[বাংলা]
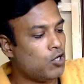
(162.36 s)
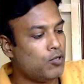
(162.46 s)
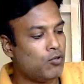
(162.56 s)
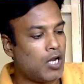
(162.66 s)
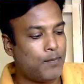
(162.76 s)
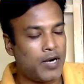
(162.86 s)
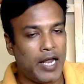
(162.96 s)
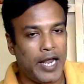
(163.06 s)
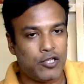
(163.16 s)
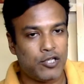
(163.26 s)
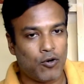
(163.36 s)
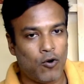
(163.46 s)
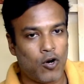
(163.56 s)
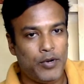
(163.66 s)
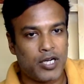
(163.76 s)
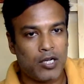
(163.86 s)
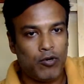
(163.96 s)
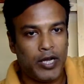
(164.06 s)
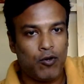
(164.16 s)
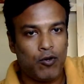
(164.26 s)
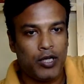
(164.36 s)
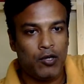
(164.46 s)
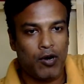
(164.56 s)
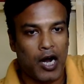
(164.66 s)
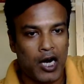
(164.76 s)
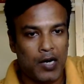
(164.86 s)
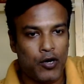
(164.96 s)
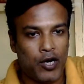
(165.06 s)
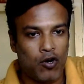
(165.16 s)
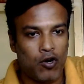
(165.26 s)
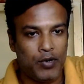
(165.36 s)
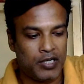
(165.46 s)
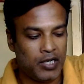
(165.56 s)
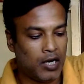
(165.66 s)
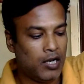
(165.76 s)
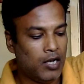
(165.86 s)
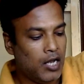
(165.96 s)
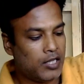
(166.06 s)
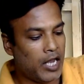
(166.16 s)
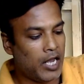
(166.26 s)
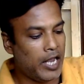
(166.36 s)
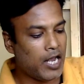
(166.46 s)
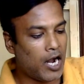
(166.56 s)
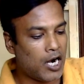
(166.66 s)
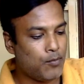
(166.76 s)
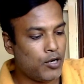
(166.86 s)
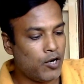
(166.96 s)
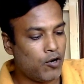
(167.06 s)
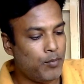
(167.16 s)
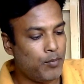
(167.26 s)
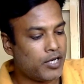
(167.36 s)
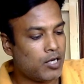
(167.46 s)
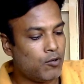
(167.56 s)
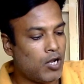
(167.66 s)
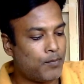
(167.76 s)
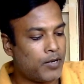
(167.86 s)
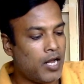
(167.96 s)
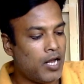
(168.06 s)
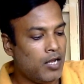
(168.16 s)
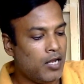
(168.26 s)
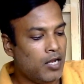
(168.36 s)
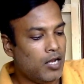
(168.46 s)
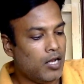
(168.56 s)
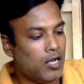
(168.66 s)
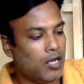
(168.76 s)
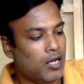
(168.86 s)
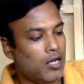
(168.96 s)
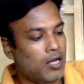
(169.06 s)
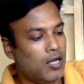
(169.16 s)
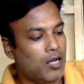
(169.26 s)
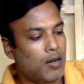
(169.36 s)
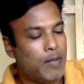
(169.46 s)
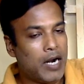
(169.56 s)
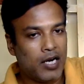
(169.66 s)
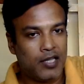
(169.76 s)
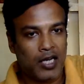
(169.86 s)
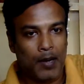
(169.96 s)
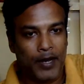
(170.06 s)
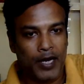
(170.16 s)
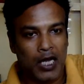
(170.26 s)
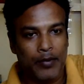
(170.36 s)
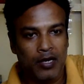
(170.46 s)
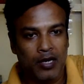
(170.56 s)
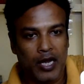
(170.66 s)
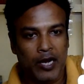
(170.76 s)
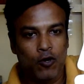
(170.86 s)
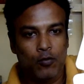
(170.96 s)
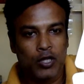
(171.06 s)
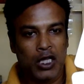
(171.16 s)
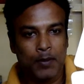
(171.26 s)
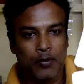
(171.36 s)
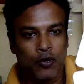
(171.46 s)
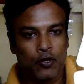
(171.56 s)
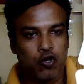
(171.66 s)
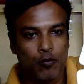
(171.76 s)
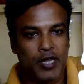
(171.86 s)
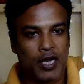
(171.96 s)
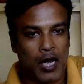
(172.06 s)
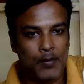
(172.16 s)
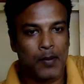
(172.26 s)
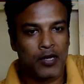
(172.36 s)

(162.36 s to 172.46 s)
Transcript: বন্ধুরা আপনারা এই সকল র মেটেরিয়ালগুলো এগুলোতে কিন্তু হার্ডবোর্ডের র মেটেরিয়াল তা এই হার্ডবোর্ডের র মেটেরিয়ালগুলো আপনারা মার্কেট থেকে পেয়ে যাবেন এগুলোর মধ্যে বিভিন্ন ছবি থাকে আমি আপনাদের